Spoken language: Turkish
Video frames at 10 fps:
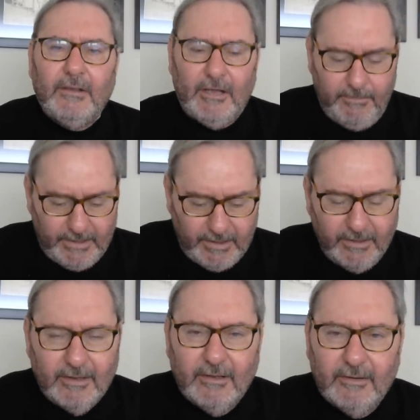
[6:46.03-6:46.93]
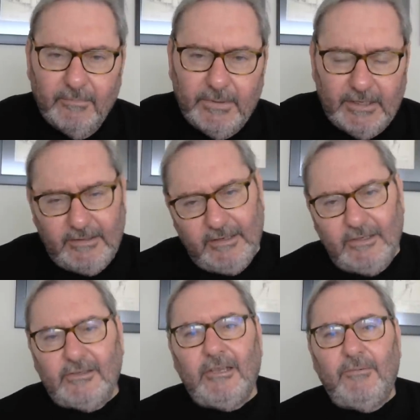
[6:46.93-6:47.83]
Ama
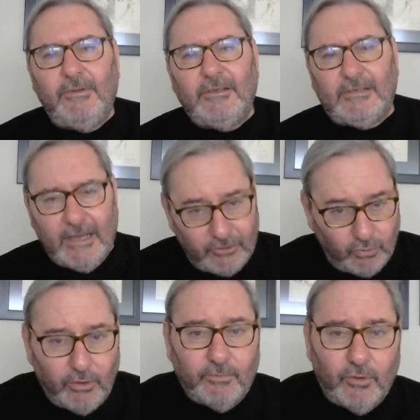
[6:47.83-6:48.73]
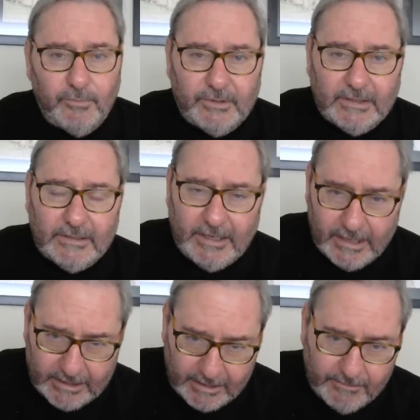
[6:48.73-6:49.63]
bildiğiniz gibi CENTCOM komutanı
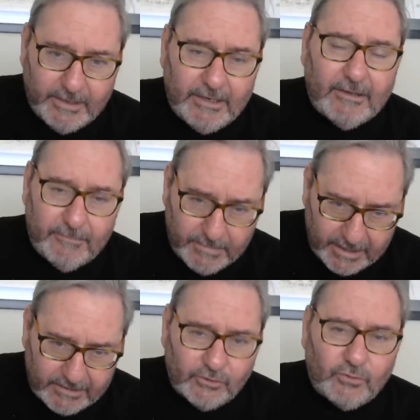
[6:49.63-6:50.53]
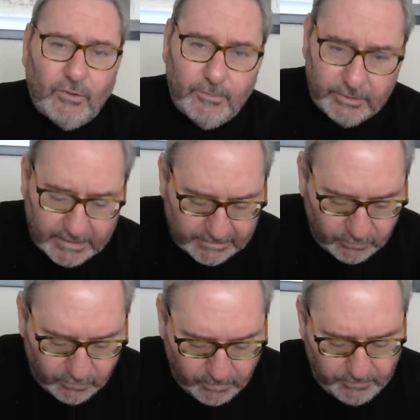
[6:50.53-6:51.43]
yani Amerikan Merkez
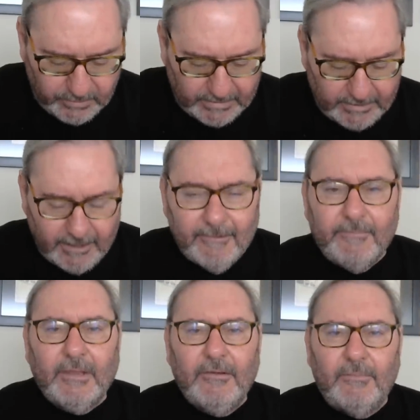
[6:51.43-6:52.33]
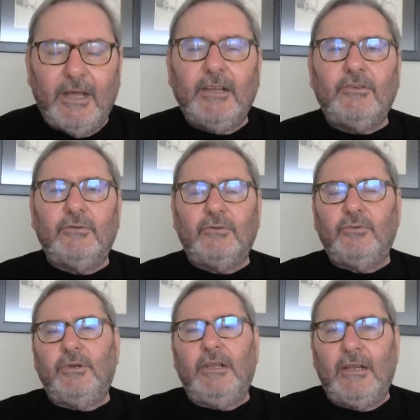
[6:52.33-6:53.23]
Komutanlığı komutanı Michael
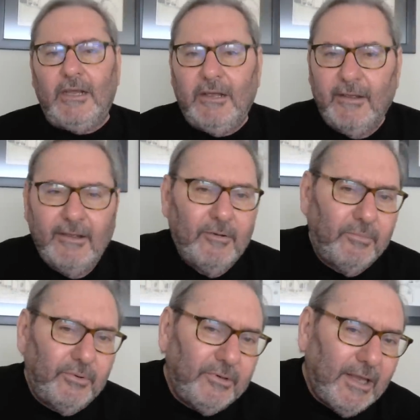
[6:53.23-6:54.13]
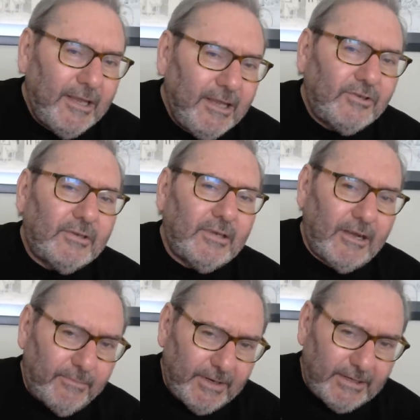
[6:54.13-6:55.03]
Kurilla bunu da hiç
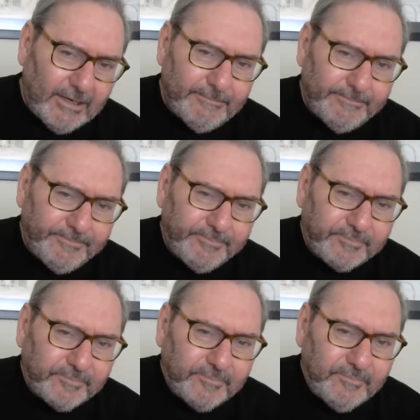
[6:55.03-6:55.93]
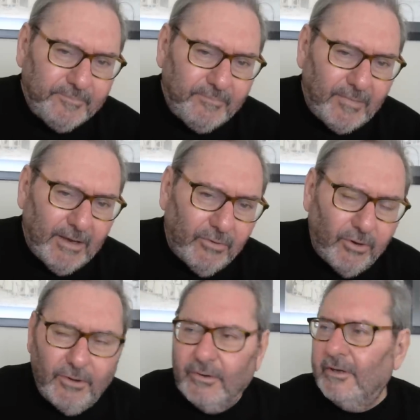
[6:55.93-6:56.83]
takmadan
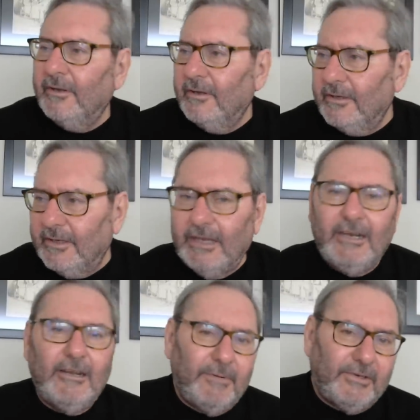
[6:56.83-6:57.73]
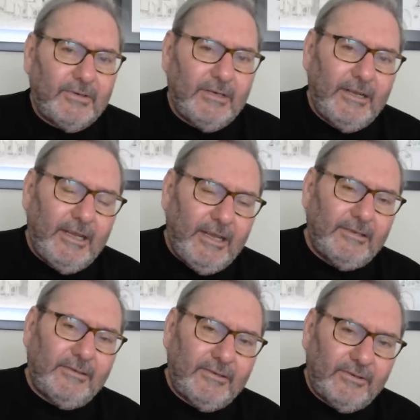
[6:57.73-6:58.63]
o e, ele başıyla el
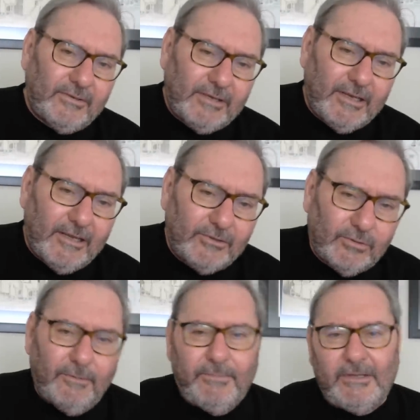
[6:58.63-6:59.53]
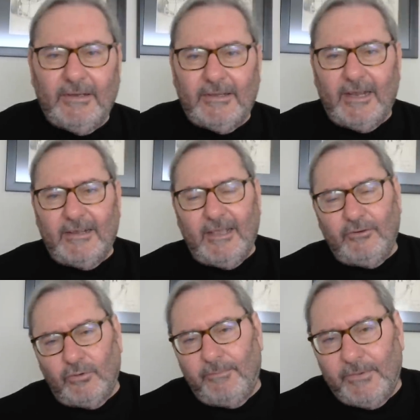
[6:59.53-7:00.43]
sıkışırken, sohbet
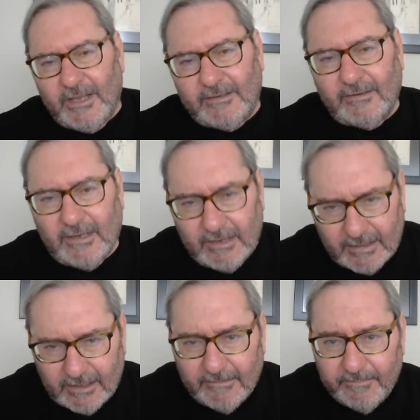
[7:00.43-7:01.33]
ederken, toplantıdayken